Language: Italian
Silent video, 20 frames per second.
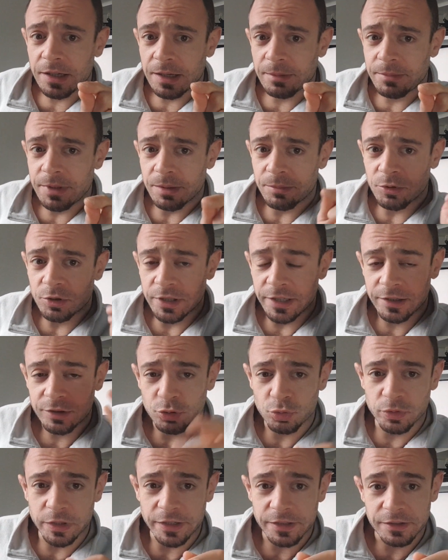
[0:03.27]
abbiamo
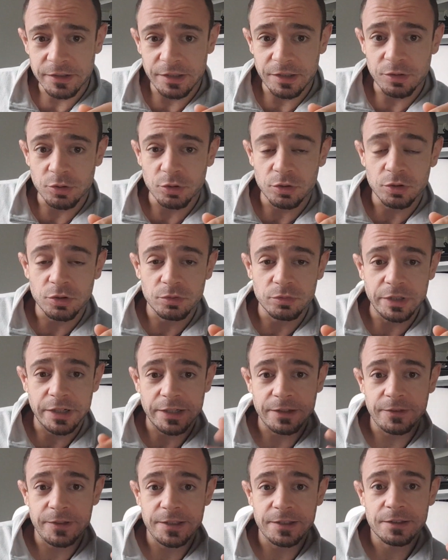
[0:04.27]
letto un articolo, una
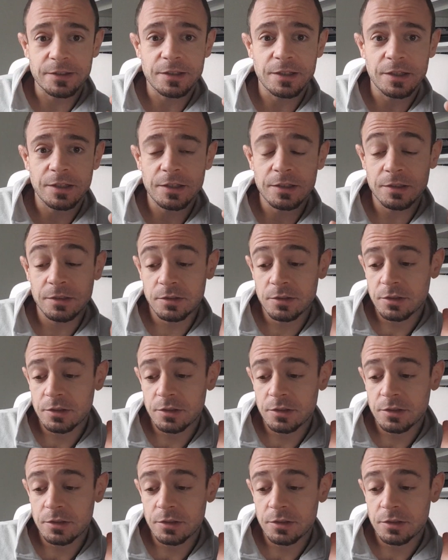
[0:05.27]
rivista,